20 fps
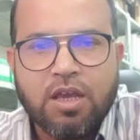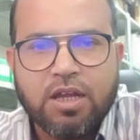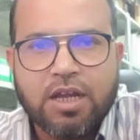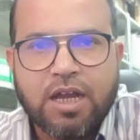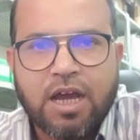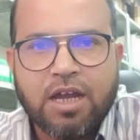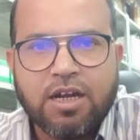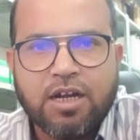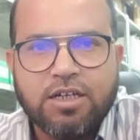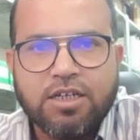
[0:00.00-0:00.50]

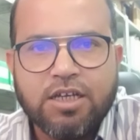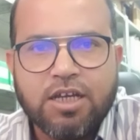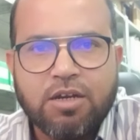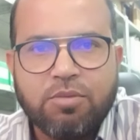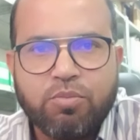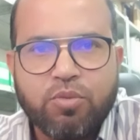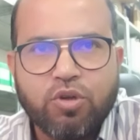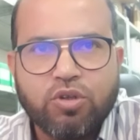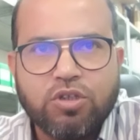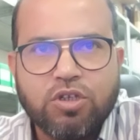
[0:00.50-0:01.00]
কানাডিয়ান
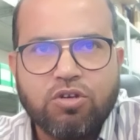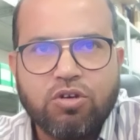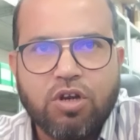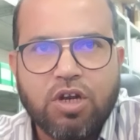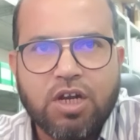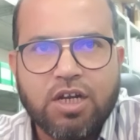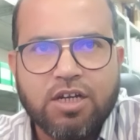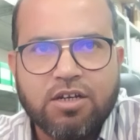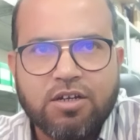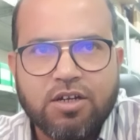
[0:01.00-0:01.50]
প্রতি
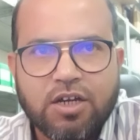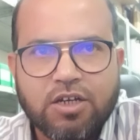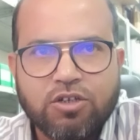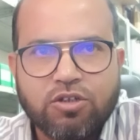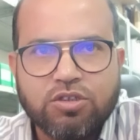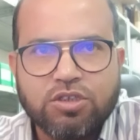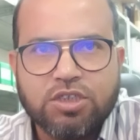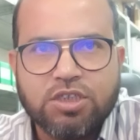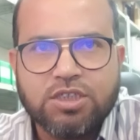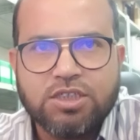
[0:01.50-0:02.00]
ডলারের রেট
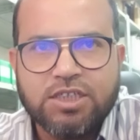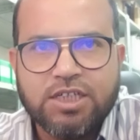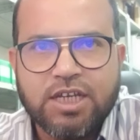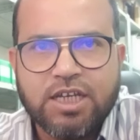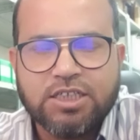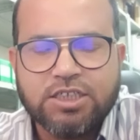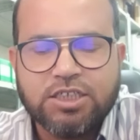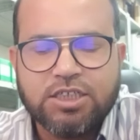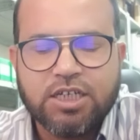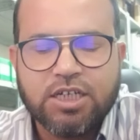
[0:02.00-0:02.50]
হচ্ছে
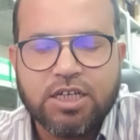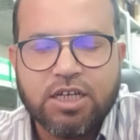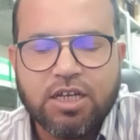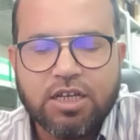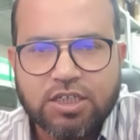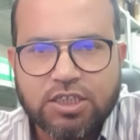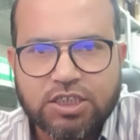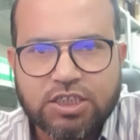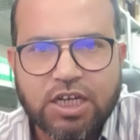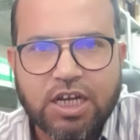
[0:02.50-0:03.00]
ছিয়াশি টাকা
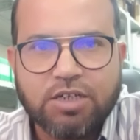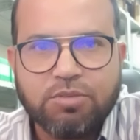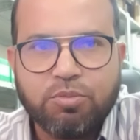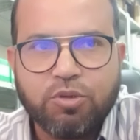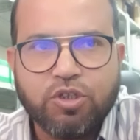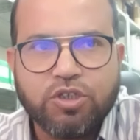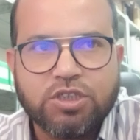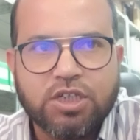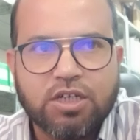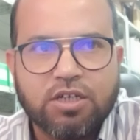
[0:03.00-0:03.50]
ষাট
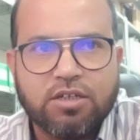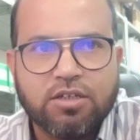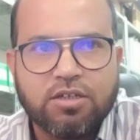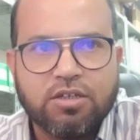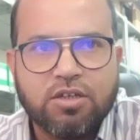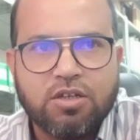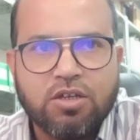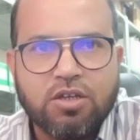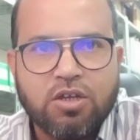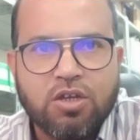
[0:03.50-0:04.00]
পয়সা
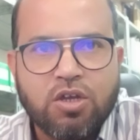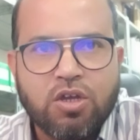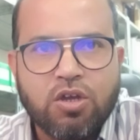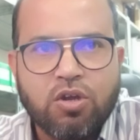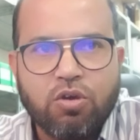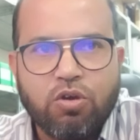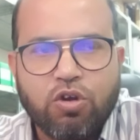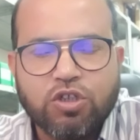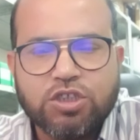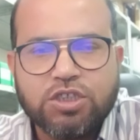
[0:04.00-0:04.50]

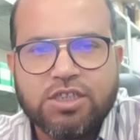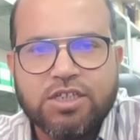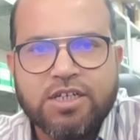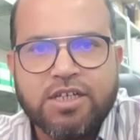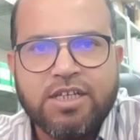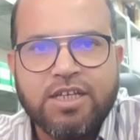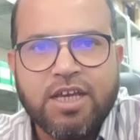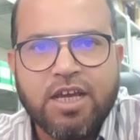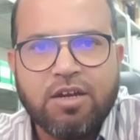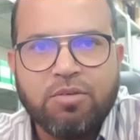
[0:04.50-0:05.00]

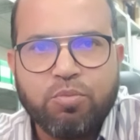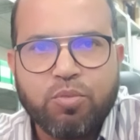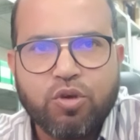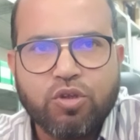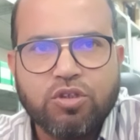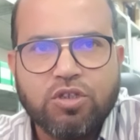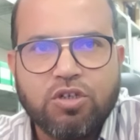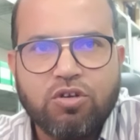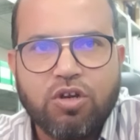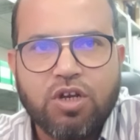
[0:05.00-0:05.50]
অস্ট্রেলিয়ান
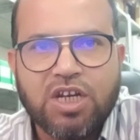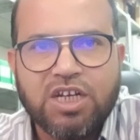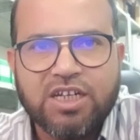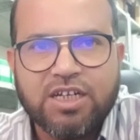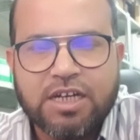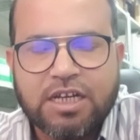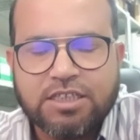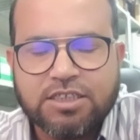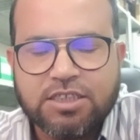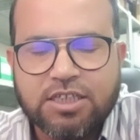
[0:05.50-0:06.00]
প্রতি
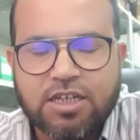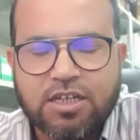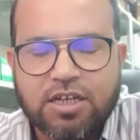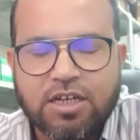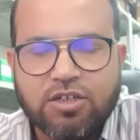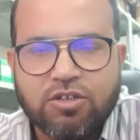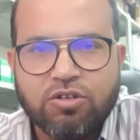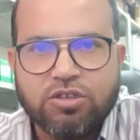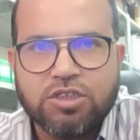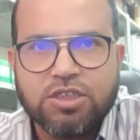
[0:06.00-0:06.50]
ডলারের আজকের
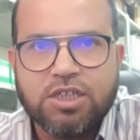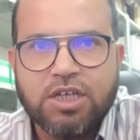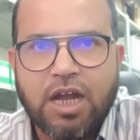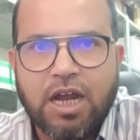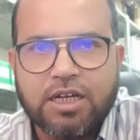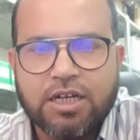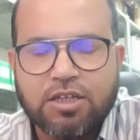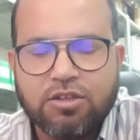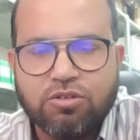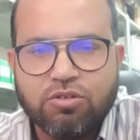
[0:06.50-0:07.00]
রেট হচ্ছে
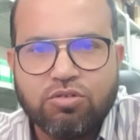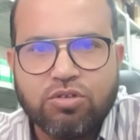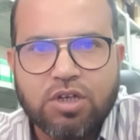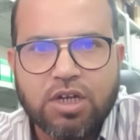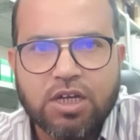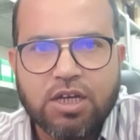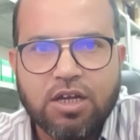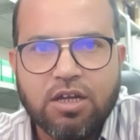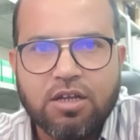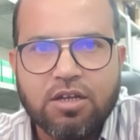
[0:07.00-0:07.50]
আটাত্তর
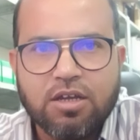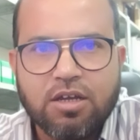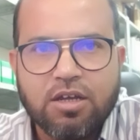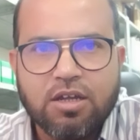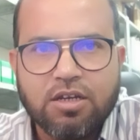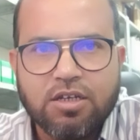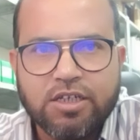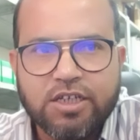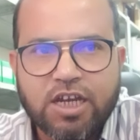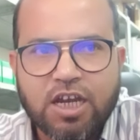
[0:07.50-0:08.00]
টাকা
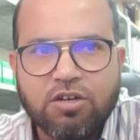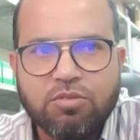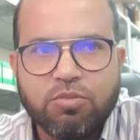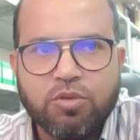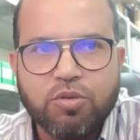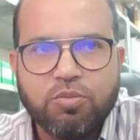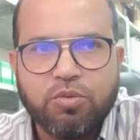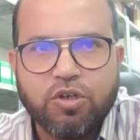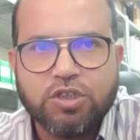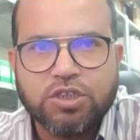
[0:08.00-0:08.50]

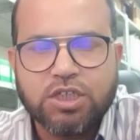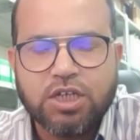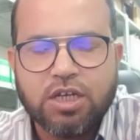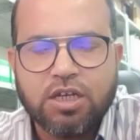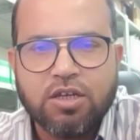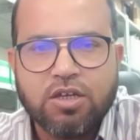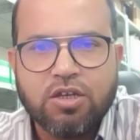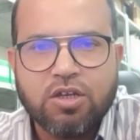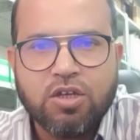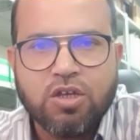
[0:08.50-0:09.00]
নিরানব্বই পয়সা
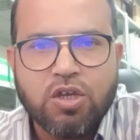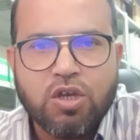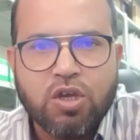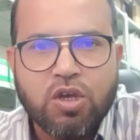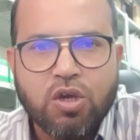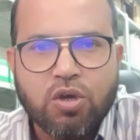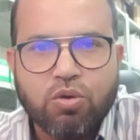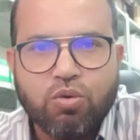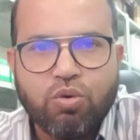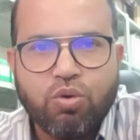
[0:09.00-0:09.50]

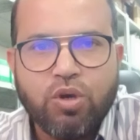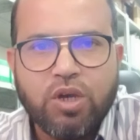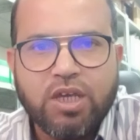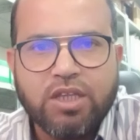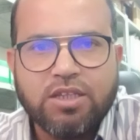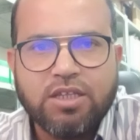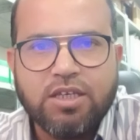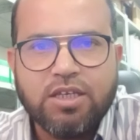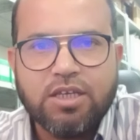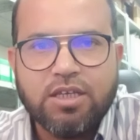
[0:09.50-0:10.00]

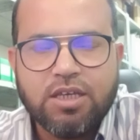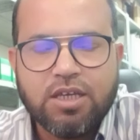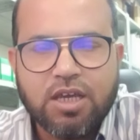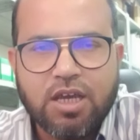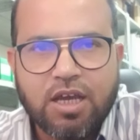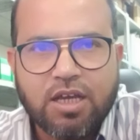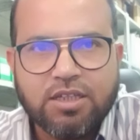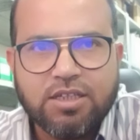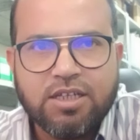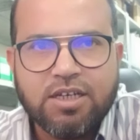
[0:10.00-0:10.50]
কুয়েতি
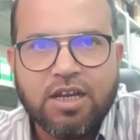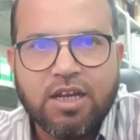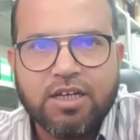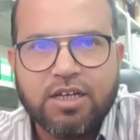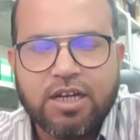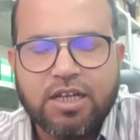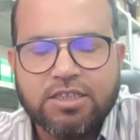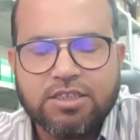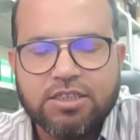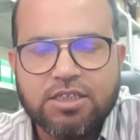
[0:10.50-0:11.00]

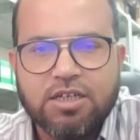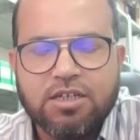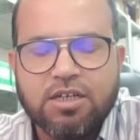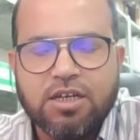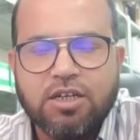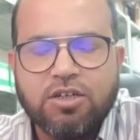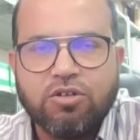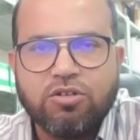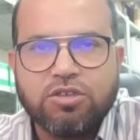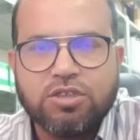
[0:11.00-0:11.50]
দিনারের আজকের
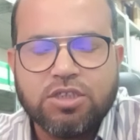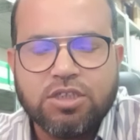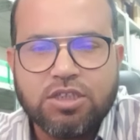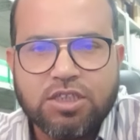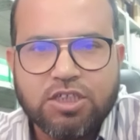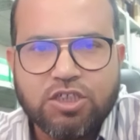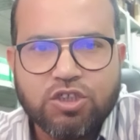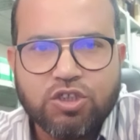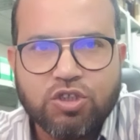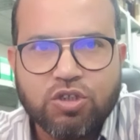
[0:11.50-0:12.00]
রেট হচ্ছে
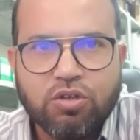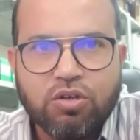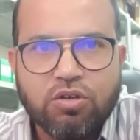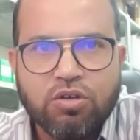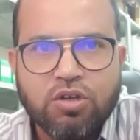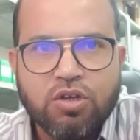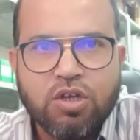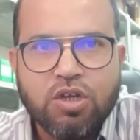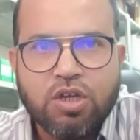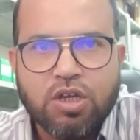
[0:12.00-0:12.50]
তিনশো
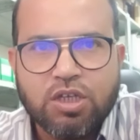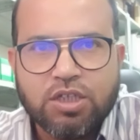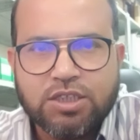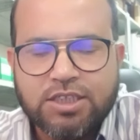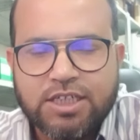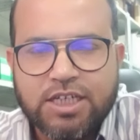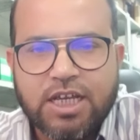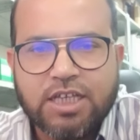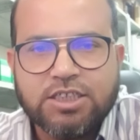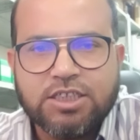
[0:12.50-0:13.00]

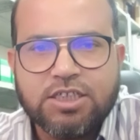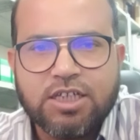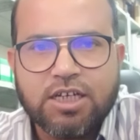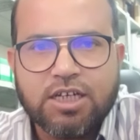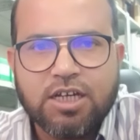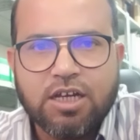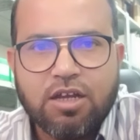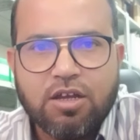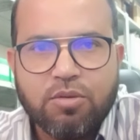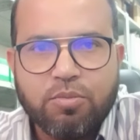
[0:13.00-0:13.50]
ছিয়াশি
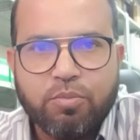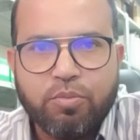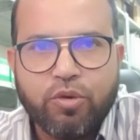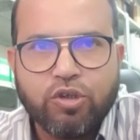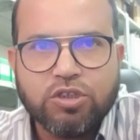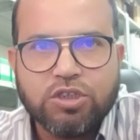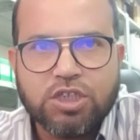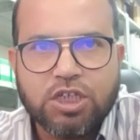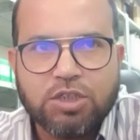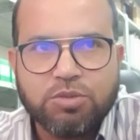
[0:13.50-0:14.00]
টাকা
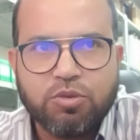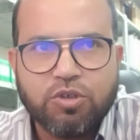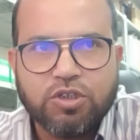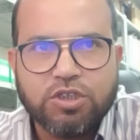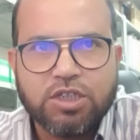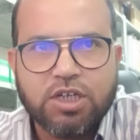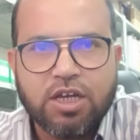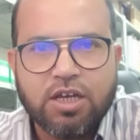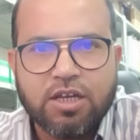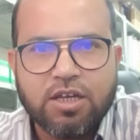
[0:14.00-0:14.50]
পঞ্চাশ
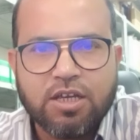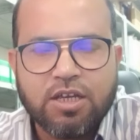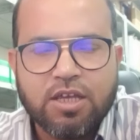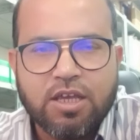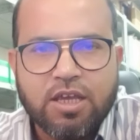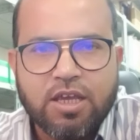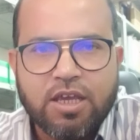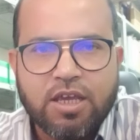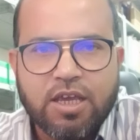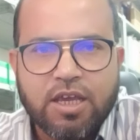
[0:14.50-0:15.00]
পয়সা
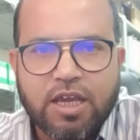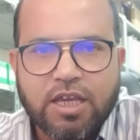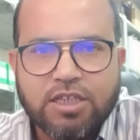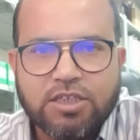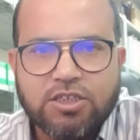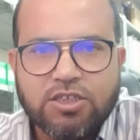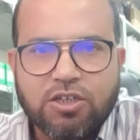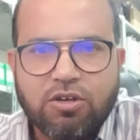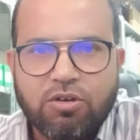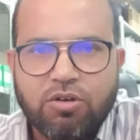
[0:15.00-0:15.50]
এই
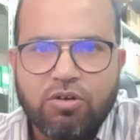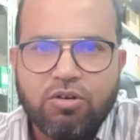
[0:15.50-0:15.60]
ছিল